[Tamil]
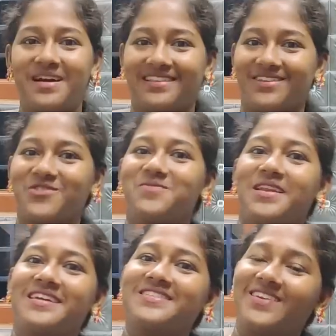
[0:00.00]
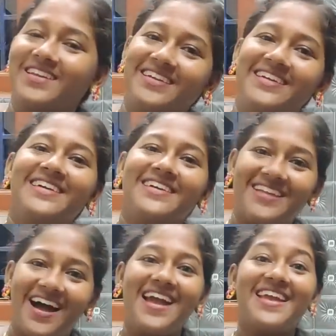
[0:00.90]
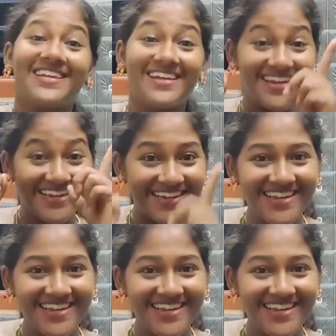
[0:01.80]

வைப்பேன் அந்த ரூம்லன்னு சொல்லி நான் என்னென்னா